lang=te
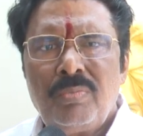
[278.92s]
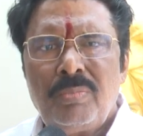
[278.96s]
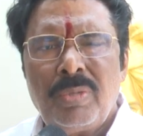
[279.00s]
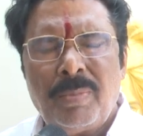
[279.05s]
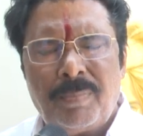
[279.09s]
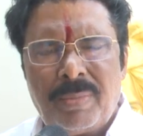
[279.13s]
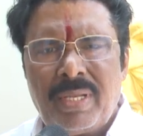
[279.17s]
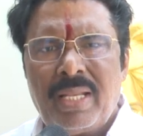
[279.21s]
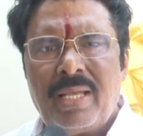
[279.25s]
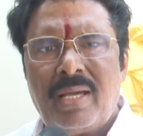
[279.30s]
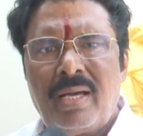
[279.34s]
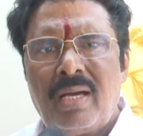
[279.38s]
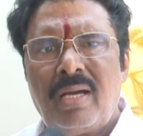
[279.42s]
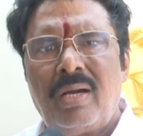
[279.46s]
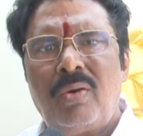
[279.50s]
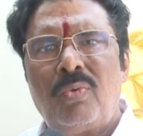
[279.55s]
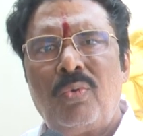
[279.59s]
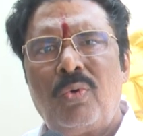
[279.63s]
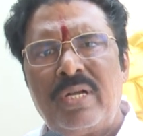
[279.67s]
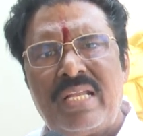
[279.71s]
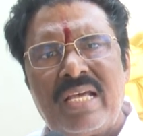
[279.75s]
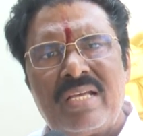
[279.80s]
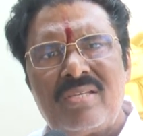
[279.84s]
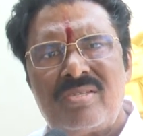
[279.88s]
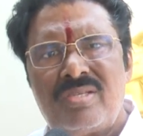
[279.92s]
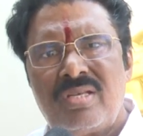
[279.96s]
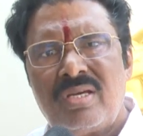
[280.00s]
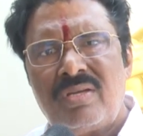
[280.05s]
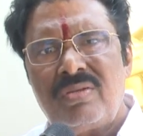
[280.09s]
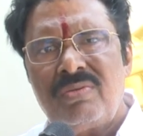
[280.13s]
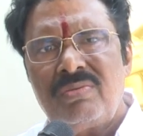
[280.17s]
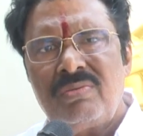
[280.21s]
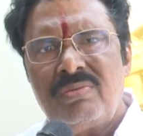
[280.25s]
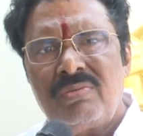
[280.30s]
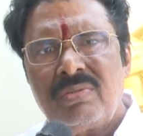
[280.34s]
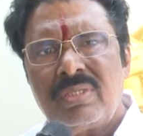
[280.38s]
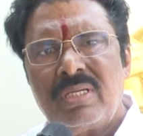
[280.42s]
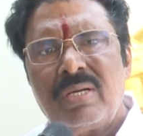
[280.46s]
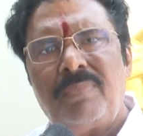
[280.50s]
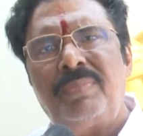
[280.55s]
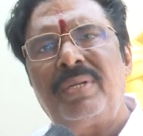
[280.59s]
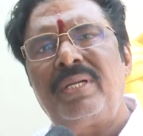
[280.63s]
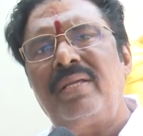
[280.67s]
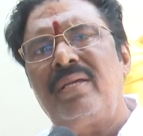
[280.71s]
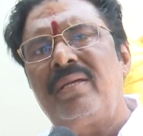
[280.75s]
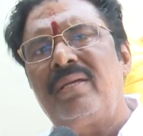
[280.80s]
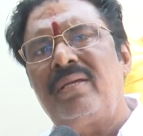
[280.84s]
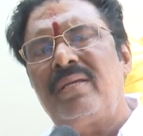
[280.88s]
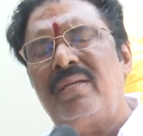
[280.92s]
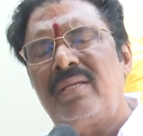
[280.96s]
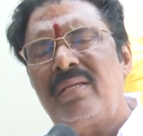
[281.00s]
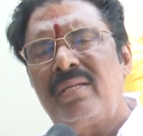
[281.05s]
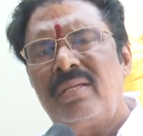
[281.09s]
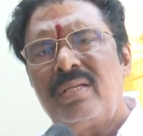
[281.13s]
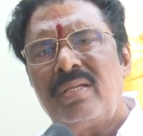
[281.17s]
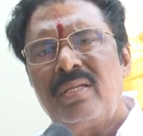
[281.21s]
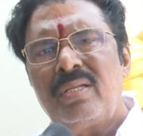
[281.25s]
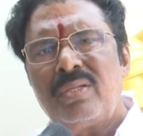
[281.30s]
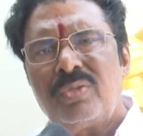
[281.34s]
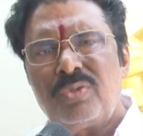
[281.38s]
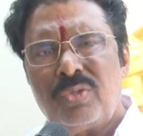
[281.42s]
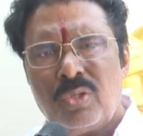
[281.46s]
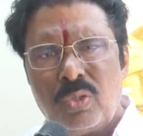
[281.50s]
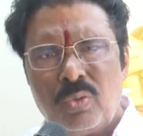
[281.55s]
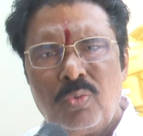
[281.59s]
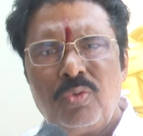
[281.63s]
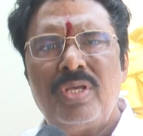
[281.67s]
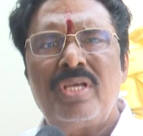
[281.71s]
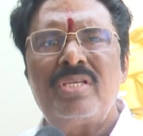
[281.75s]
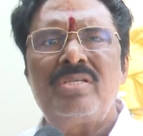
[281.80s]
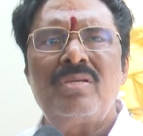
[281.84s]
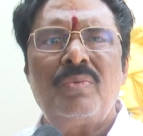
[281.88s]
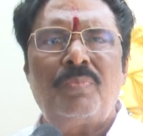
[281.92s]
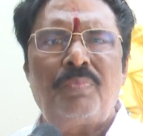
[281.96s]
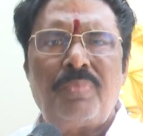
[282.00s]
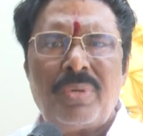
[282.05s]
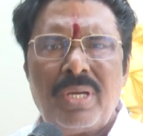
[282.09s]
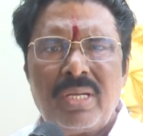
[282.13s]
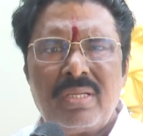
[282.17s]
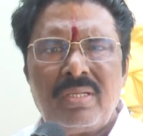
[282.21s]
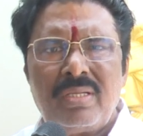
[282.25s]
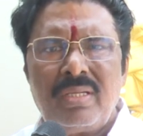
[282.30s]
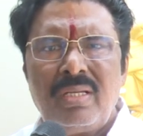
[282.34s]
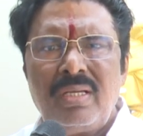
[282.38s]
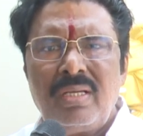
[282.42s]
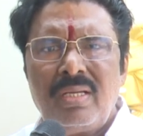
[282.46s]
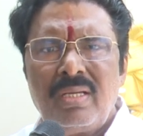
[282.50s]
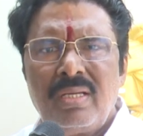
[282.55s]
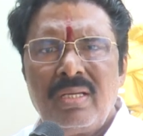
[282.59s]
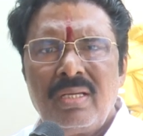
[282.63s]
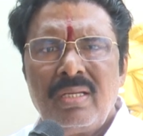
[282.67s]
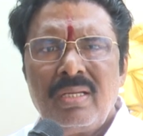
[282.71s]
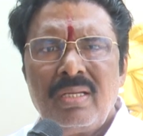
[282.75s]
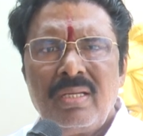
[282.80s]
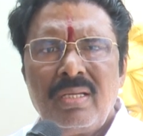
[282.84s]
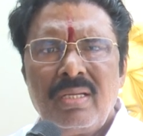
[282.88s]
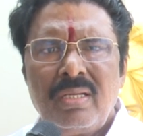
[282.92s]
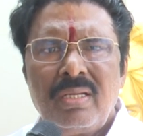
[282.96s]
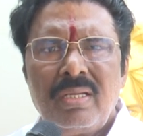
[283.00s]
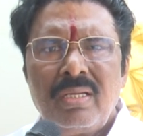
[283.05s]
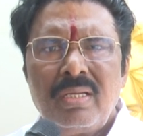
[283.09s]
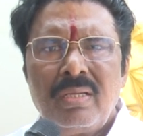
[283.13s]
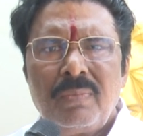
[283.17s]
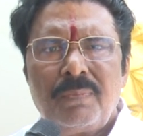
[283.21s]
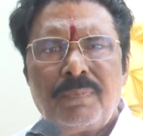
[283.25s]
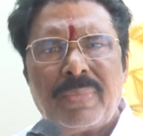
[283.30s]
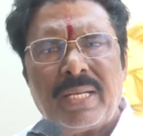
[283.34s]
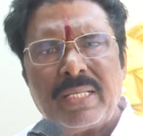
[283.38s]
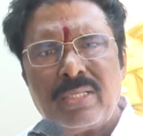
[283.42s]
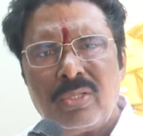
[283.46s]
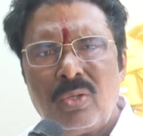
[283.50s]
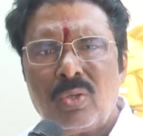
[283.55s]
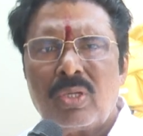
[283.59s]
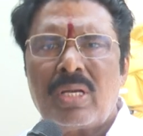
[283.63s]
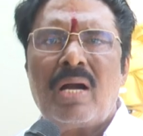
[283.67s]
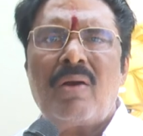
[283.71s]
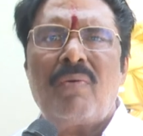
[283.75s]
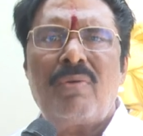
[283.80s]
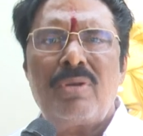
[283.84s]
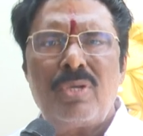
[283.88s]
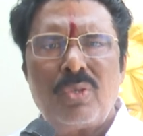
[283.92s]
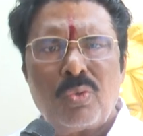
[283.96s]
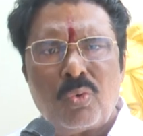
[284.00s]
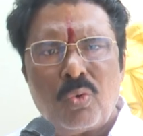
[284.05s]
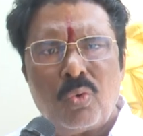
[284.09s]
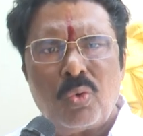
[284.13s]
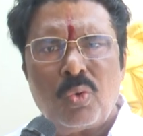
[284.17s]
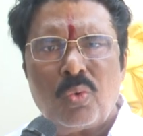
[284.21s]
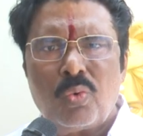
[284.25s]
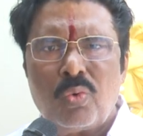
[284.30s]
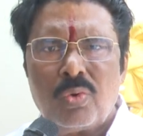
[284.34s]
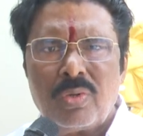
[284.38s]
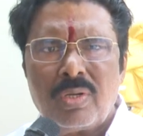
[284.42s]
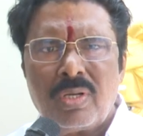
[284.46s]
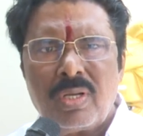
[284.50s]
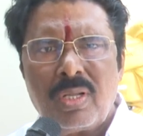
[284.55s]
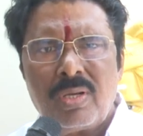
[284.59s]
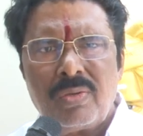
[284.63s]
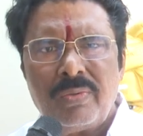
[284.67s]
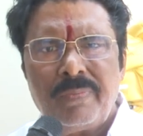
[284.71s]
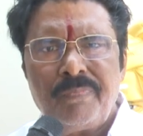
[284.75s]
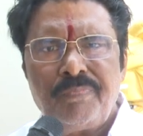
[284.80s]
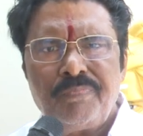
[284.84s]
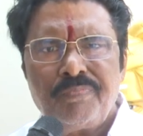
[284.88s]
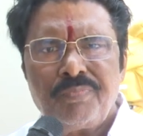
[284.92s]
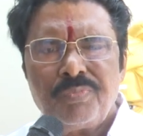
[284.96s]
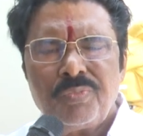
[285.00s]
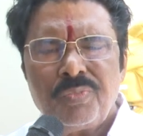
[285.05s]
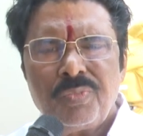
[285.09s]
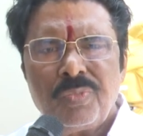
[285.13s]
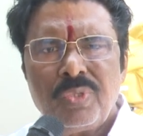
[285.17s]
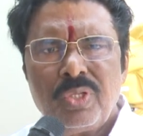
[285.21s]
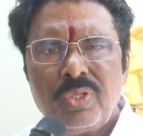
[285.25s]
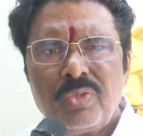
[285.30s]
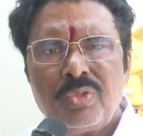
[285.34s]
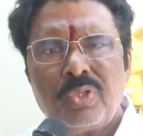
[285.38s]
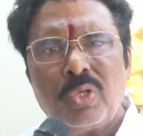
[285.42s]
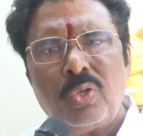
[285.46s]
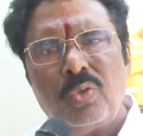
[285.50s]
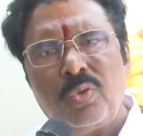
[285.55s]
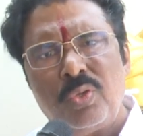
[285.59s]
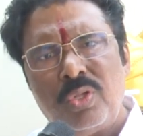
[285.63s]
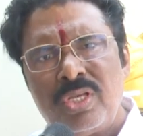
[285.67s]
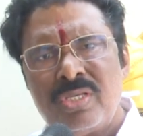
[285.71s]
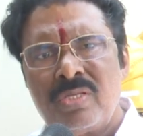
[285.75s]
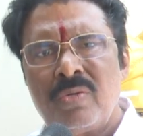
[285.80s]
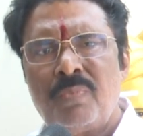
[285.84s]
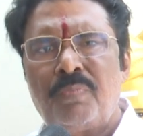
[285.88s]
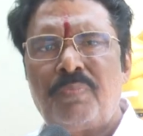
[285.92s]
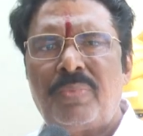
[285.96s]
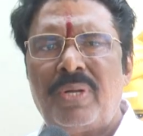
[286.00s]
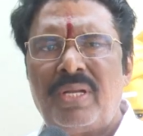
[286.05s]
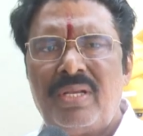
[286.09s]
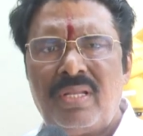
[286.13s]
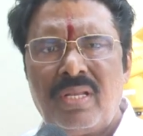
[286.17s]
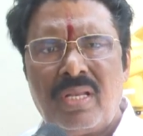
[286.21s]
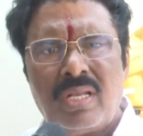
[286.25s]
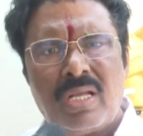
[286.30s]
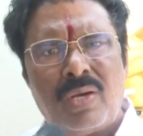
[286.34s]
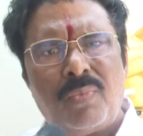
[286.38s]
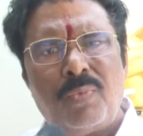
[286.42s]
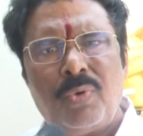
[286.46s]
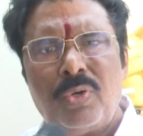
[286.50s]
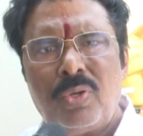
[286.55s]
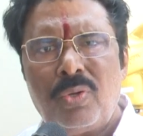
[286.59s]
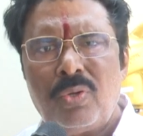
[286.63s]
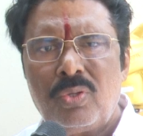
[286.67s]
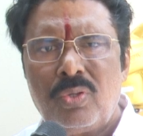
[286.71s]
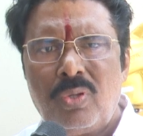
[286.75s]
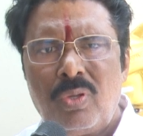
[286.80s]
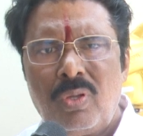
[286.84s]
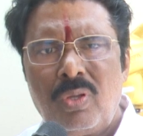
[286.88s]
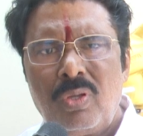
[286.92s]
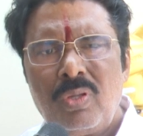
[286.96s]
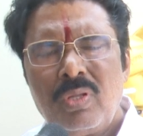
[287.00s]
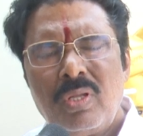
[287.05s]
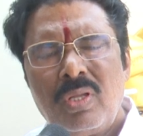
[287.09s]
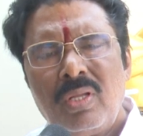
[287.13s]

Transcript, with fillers: మిమ్మల్ని ఓటేస్తారు కాబట్టి తెలుగుదేశం పార్టీ ప్రజలు కావాలని కోరుకుంటున్నారు తెలుగుదేశం పార్టీ రాబోయే రోజుల్లో